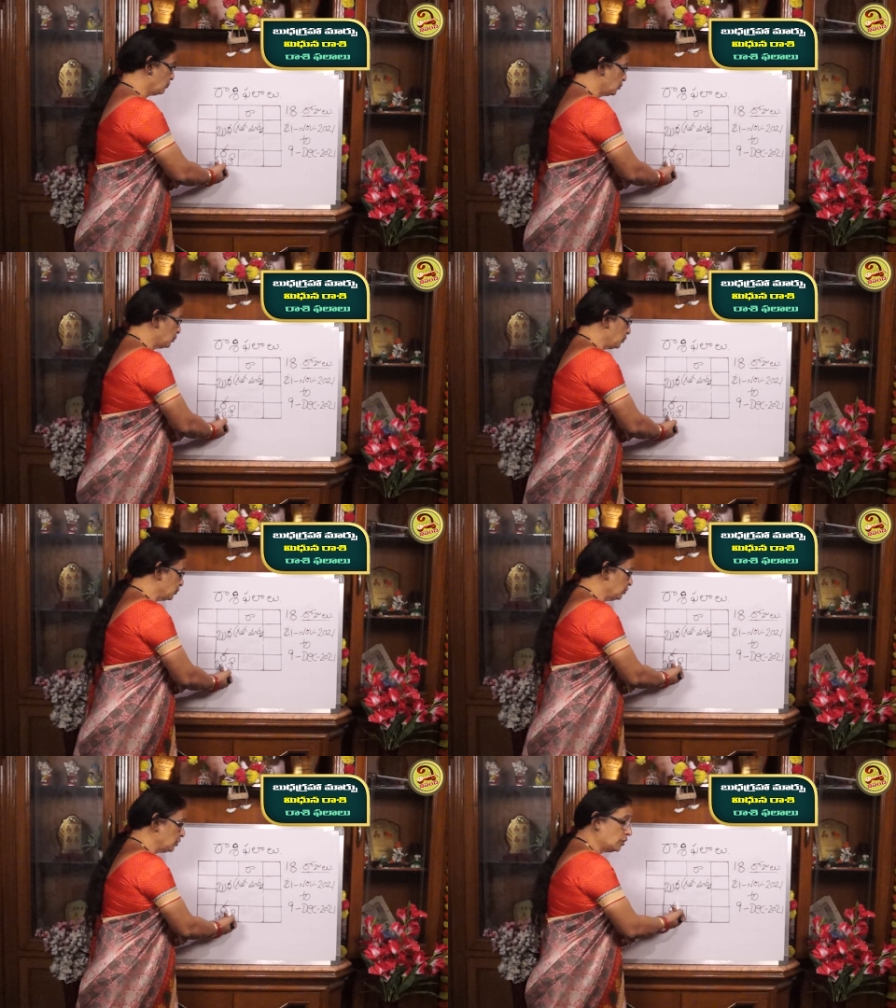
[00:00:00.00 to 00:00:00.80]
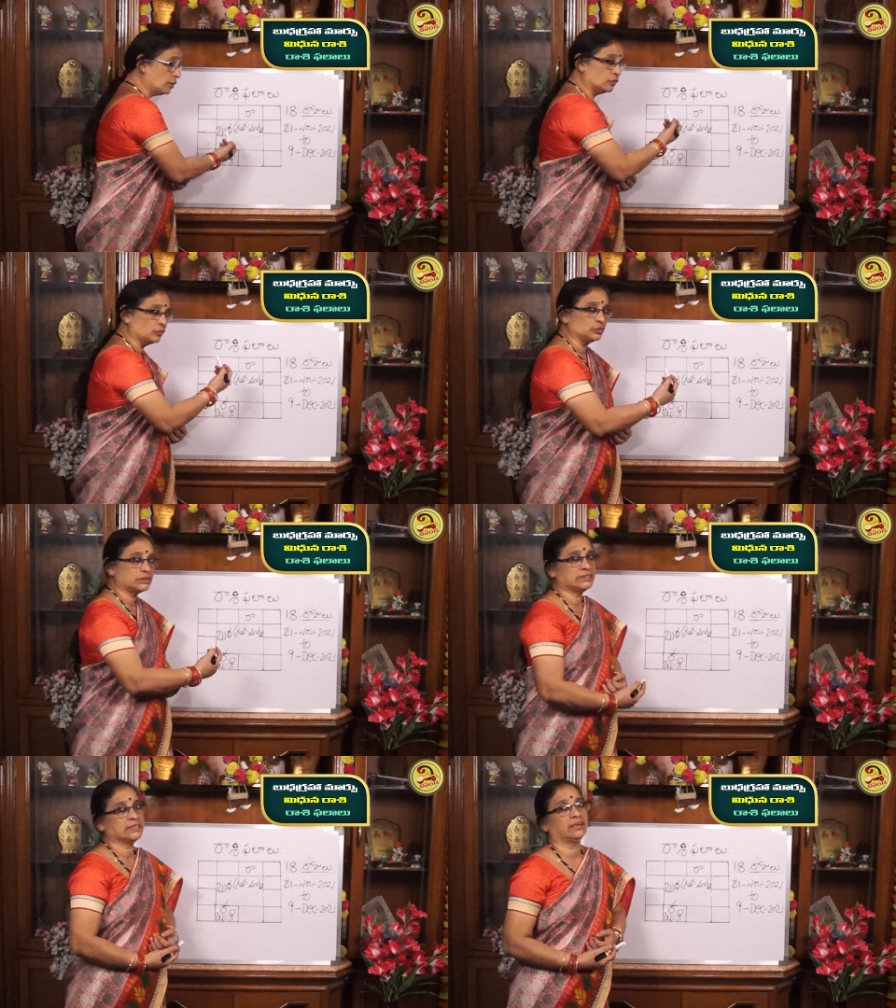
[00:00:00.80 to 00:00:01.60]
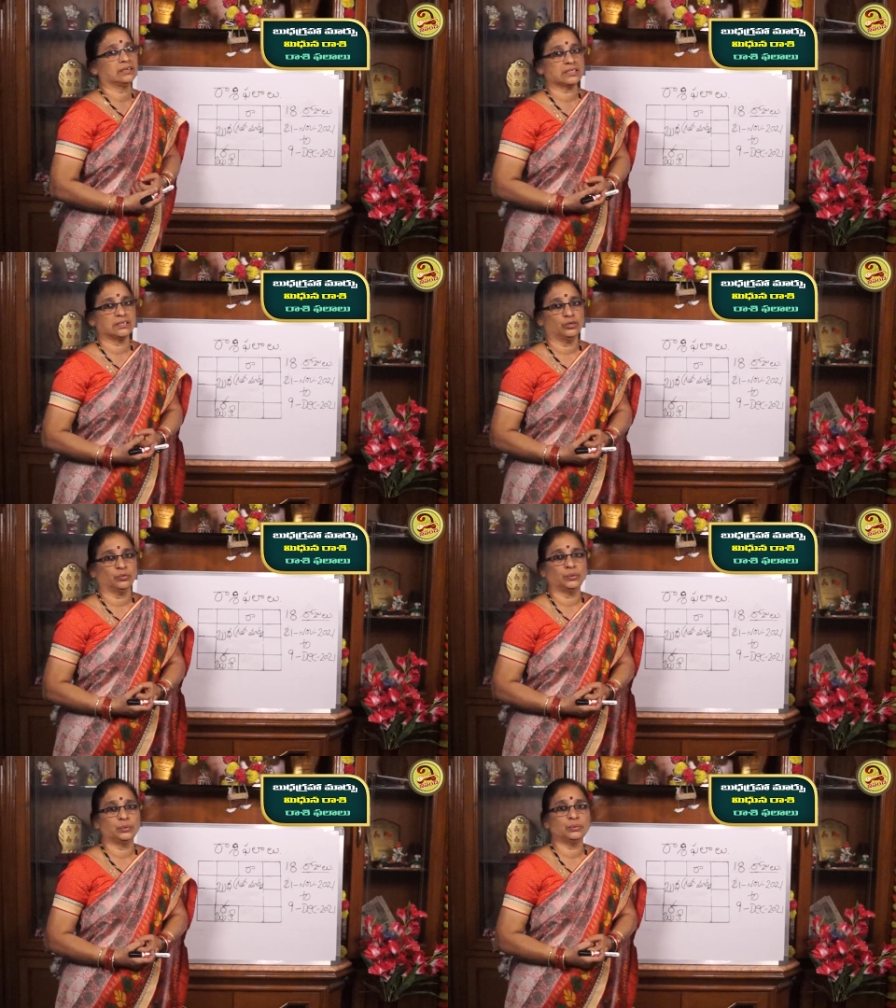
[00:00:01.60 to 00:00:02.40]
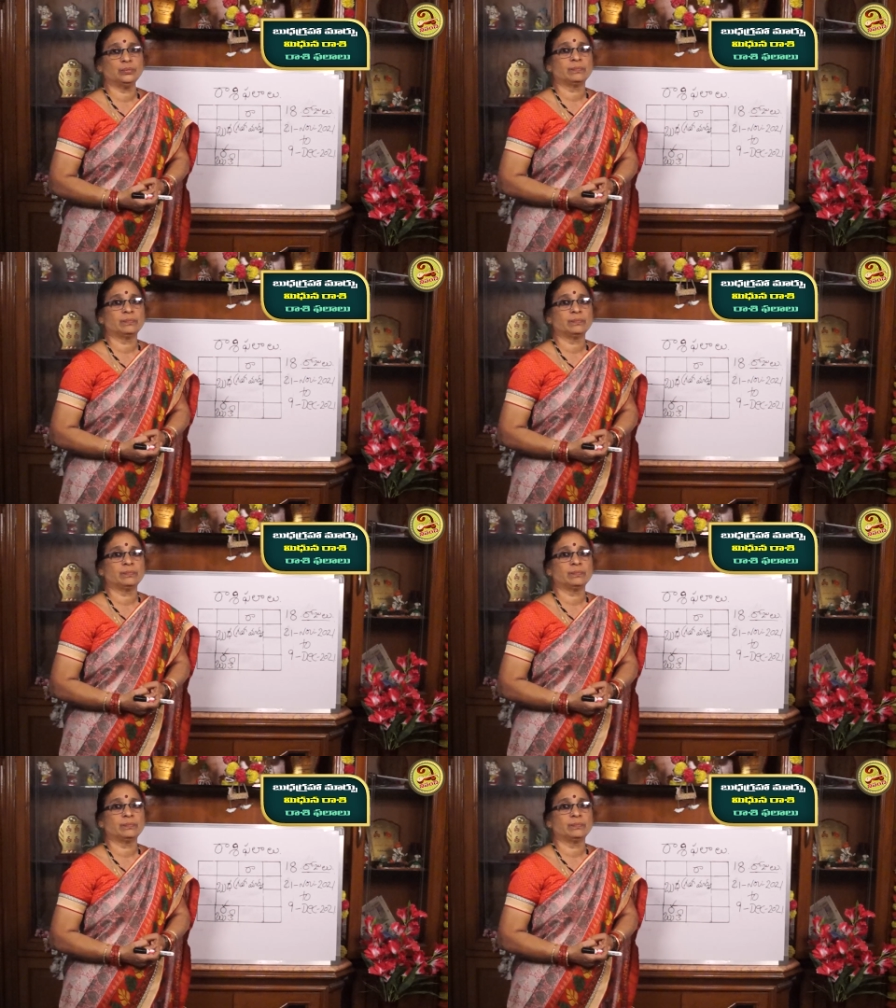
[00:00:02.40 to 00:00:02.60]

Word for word: బుధుడు వృశ్చిక రాశిలో ఉంటూ